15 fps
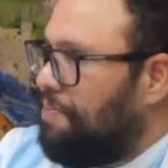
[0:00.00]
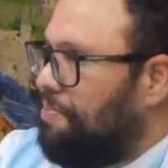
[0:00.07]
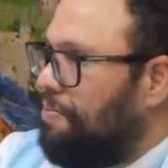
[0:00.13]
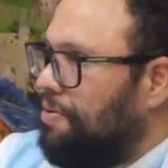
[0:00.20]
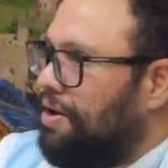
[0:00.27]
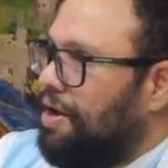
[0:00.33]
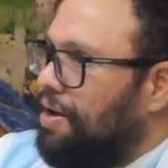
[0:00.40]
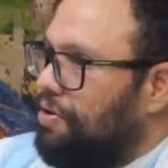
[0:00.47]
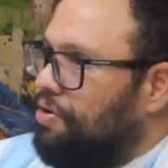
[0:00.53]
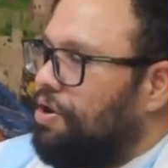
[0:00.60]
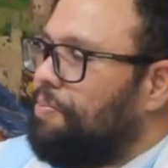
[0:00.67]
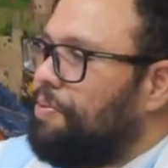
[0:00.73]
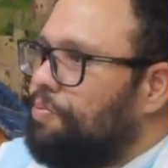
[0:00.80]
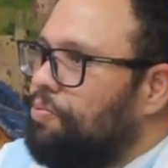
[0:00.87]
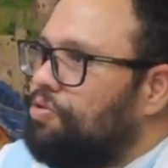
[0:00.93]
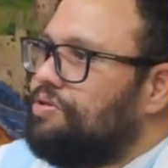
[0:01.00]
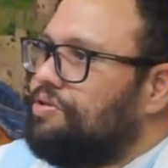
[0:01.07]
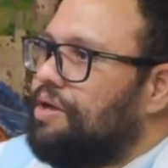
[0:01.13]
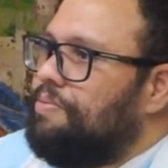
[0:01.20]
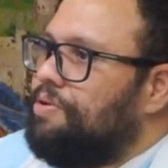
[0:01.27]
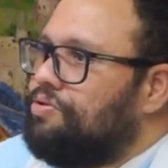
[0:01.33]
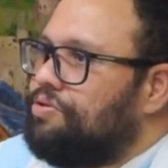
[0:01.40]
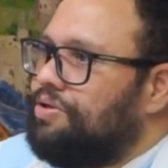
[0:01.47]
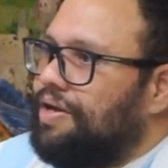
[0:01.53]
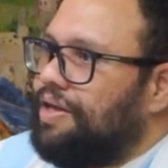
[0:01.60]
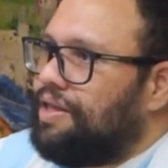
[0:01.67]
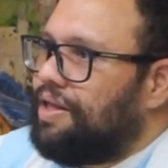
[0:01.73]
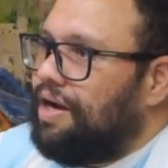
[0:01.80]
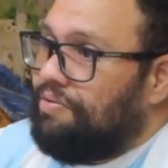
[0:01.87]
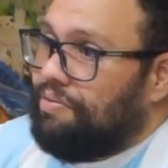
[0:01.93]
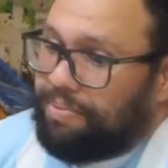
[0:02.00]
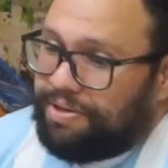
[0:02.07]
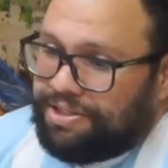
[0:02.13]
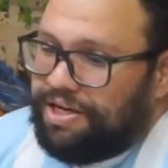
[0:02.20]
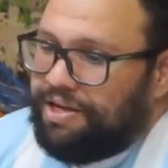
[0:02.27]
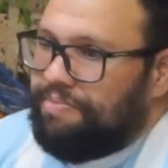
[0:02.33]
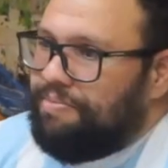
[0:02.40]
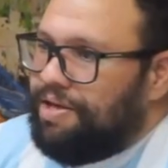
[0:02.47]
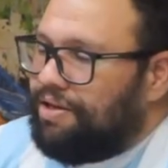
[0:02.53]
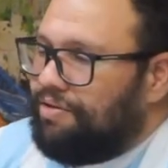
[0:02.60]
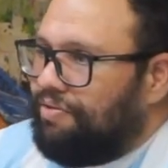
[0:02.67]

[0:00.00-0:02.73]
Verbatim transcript: Depois, que eu lembro que muitos amigos iam entrar e falavam, mas limita.